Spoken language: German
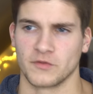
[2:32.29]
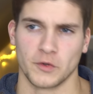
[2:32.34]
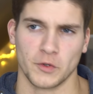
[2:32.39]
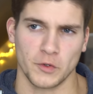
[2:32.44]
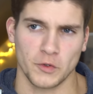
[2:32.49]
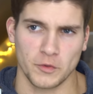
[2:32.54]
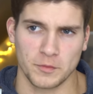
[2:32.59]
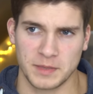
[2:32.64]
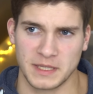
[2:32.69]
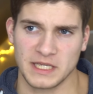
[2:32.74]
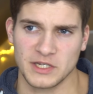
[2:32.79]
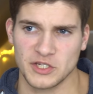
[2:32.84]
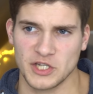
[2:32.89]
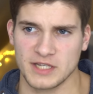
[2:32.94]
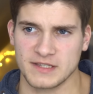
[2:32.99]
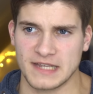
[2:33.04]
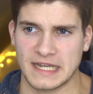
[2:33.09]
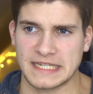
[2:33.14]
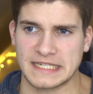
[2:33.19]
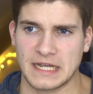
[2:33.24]
Von
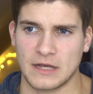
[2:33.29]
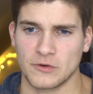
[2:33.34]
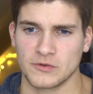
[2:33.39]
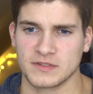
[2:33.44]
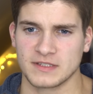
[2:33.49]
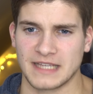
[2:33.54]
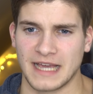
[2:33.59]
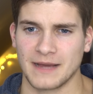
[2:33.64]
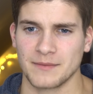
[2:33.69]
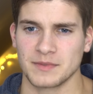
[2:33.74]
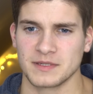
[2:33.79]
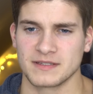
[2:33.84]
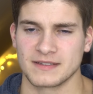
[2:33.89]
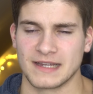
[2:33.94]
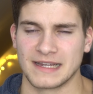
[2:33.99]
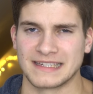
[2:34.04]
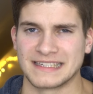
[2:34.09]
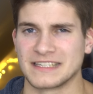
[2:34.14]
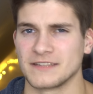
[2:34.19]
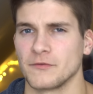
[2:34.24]
europäischer Seite aus gab es
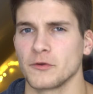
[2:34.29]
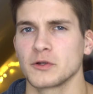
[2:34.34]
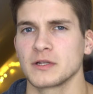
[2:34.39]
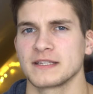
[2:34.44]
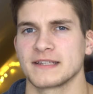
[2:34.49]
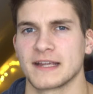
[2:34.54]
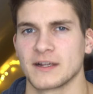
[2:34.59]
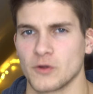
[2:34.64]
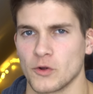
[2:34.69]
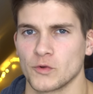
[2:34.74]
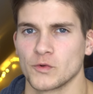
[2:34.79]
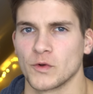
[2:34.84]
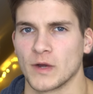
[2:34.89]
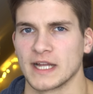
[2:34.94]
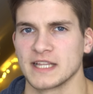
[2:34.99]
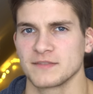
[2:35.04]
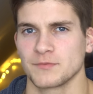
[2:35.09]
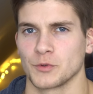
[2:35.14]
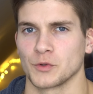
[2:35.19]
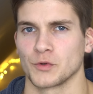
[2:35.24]
da nicht wirklich ein
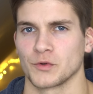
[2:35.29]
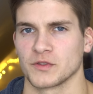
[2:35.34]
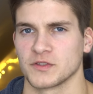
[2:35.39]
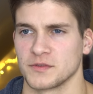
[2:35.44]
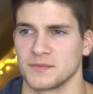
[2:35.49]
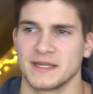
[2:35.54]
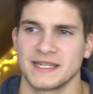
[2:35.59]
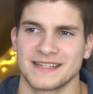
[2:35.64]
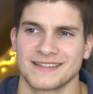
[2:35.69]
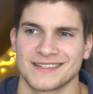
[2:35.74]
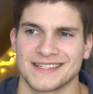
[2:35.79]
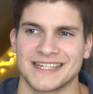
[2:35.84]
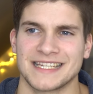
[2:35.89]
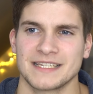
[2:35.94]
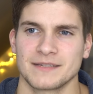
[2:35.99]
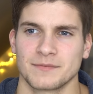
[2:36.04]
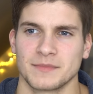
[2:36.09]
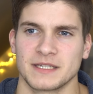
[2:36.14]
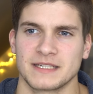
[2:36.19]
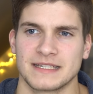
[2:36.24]
Konkurrenzprodukt, zumindest
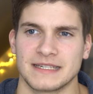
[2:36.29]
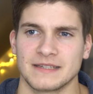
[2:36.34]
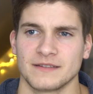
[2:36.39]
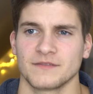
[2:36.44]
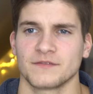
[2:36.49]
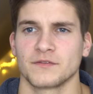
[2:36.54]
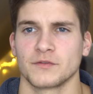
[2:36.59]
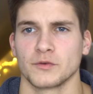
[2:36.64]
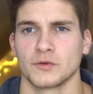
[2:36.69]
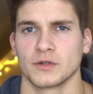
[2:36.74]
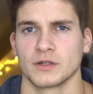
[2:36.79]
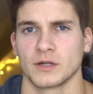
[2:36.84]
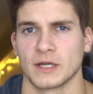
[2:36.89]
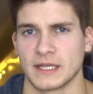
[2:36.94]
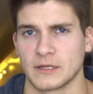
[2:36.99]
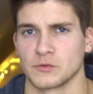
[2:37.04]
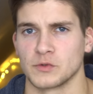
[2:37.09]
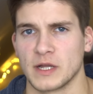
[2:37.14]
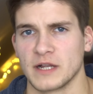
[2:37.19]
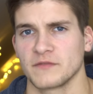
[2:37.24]
nicht mit den für
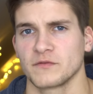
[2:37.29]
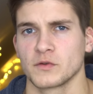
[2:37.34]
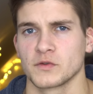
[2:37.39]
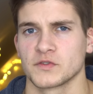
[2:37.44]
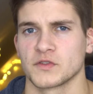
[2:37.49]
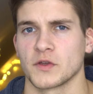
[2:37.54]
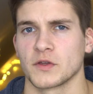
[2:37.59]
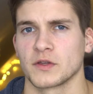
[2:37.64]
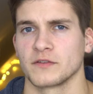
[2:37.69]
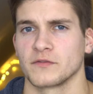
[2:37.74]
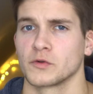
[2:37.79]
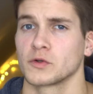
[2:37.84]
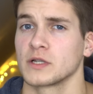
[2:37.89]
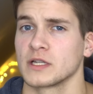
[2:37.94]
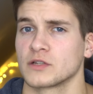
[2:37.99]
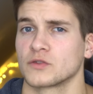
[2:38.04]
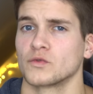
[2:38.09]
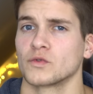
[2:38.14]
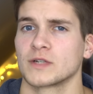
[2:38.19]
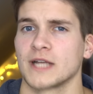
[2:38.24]
Regionalflugzeuge
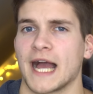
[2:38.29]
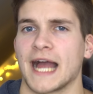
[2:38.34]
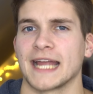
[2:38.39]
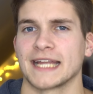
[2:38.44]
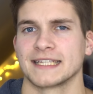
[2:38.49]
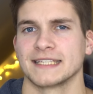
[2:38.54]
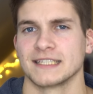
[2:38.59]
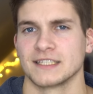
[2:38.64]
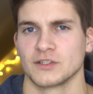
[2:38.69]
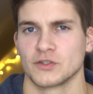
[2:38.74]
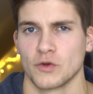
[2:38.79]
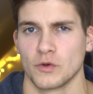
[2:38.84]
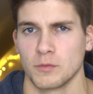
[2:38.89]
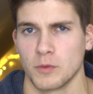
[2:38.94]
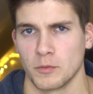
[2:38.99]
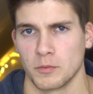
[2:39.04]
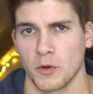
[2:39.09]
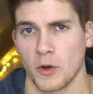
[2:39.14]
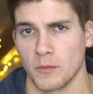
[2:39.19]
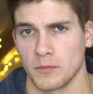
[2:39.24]
wirklich gut geeigneten
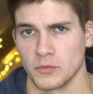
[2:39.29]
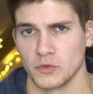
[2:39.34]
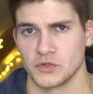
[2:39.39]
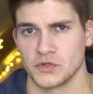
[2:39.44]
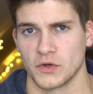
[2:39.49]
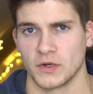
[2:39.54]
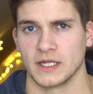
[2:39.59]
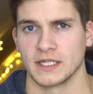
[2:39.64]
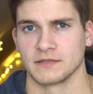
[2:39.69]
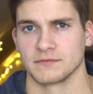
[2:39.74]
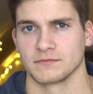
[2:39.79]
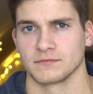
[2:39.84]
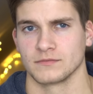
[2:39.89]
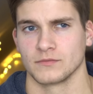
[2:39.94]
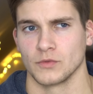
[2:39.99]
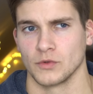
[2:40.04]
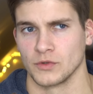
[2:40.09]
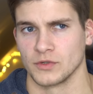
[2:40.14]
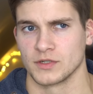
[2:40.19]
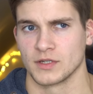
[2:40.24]
Turboprop-Motoren.
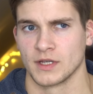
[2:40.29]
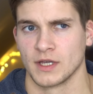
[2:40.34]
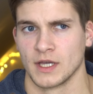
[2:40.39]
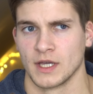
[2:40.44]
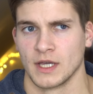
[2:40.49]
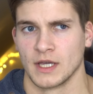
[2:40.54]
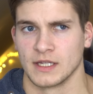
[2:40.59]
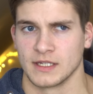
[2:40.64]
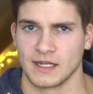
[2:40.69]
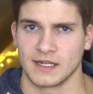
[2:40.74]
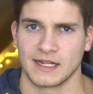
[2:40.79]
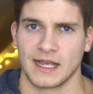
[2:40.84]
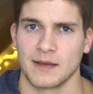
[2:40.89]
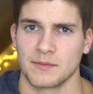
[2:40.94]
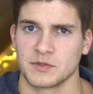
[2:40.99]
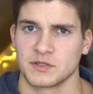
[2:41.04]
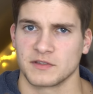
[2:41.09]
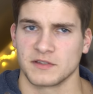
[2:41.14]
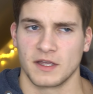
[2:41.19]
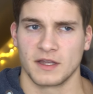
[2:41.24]
Und dann
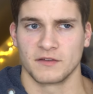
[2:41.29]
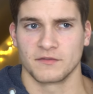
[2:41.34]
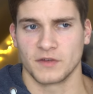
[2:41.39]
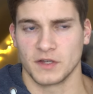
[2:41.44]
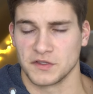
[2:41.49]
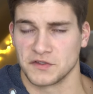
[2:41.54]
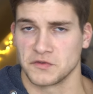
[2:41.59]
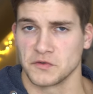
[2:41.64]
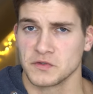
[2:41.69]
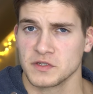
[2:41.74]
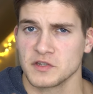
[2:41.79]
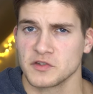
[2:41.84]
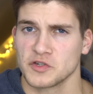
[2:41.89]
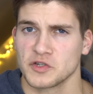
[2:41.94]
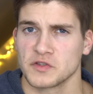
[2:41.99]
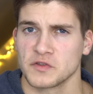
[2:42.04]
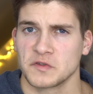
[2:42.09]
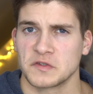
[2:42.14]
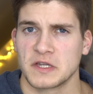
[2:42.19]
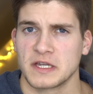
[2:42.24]
gab es ein
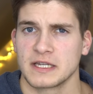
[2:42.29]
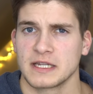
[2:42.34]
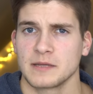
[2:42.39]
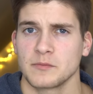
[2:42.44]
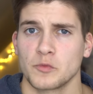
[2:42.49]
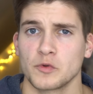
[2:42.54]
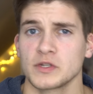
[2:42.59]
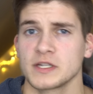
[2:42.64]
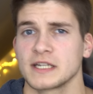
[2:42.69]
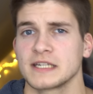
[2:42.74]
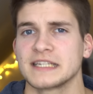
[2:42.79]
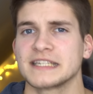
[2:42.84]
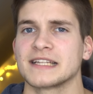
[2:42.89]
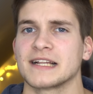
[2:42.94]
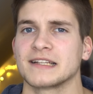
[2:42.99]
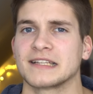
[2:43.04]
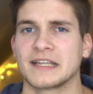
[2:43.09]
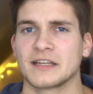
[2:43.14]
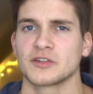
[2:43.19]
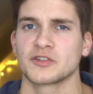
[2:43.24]
französisches Unternehmen und ein
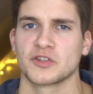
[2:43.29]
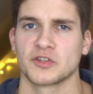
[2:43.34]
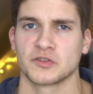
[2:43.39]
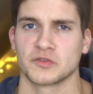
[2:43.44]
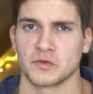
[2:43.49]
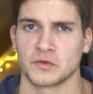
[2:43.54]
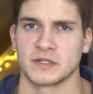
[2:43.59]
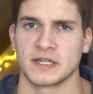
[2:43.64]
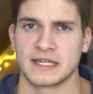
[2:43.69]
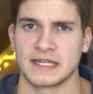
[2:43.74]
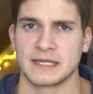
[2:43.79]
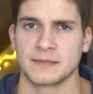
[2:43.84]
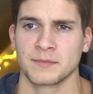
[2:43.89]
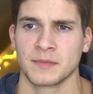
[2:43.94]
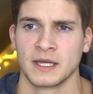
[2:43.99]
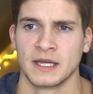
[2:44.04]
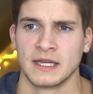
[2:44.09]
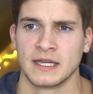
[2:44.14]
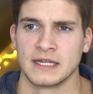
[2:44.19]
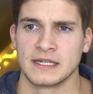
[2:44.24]
italienisches
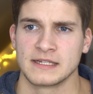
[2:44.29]
Unternehmen.